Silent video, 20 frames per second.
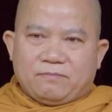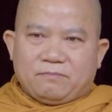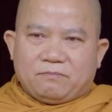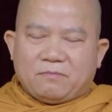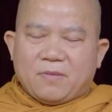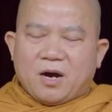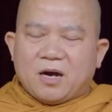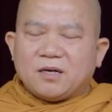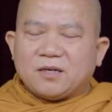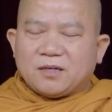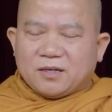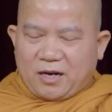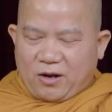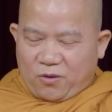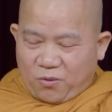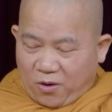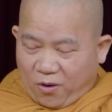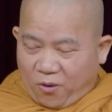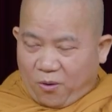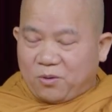bớt
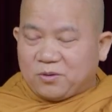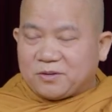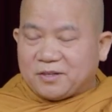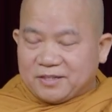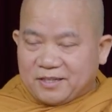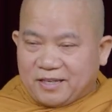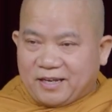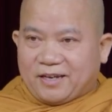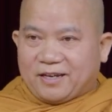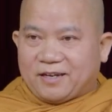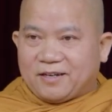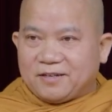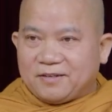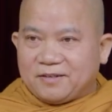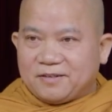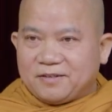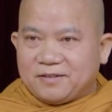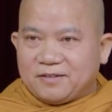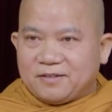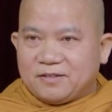đau khổ thôi nha
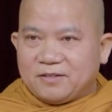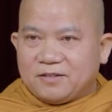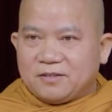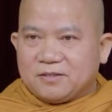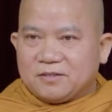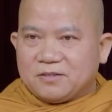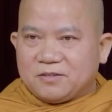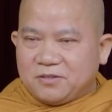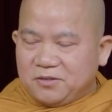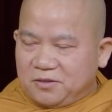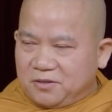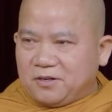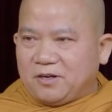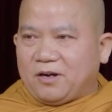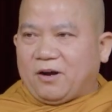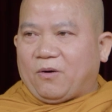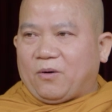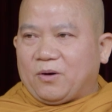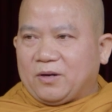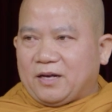chưa
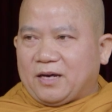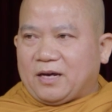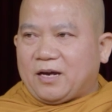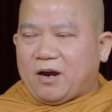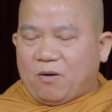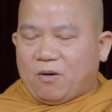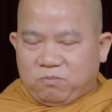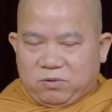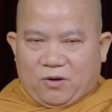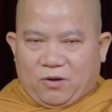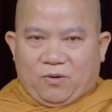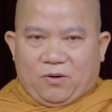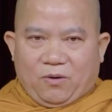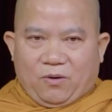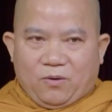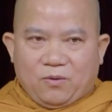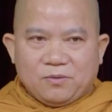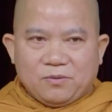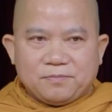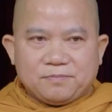gọi là không đau
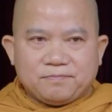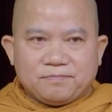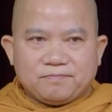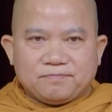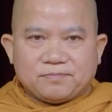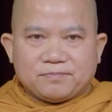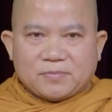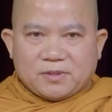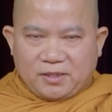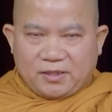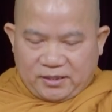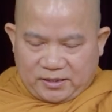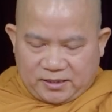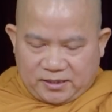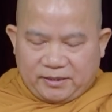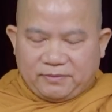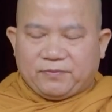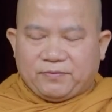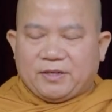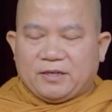khổ thì
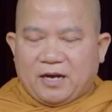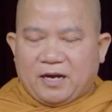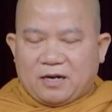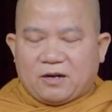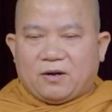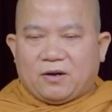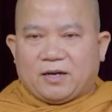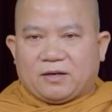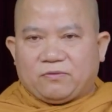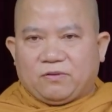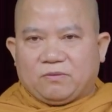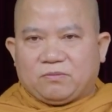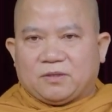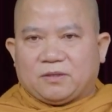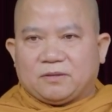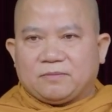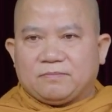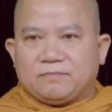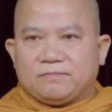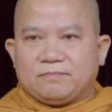quý vị đã có hạnh phúc
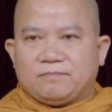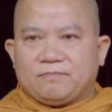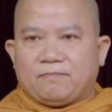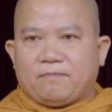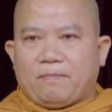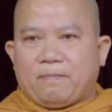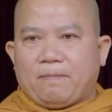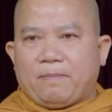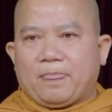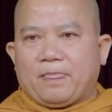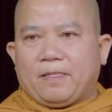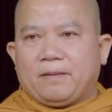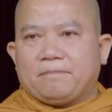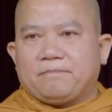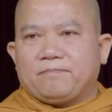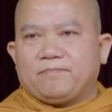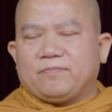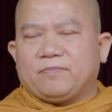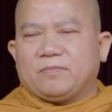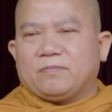rồi
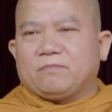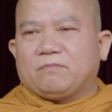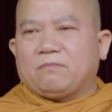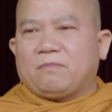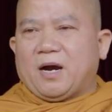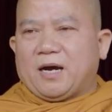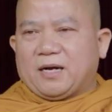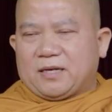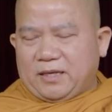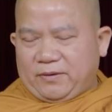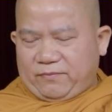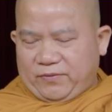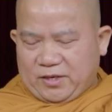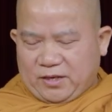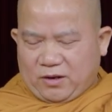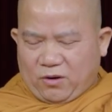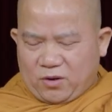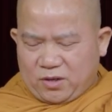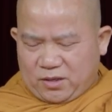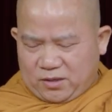mà quý vị
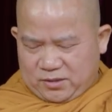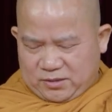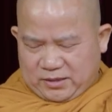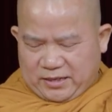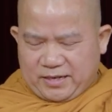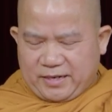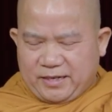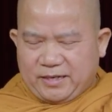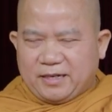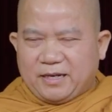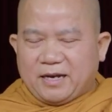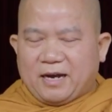con ngược lại đi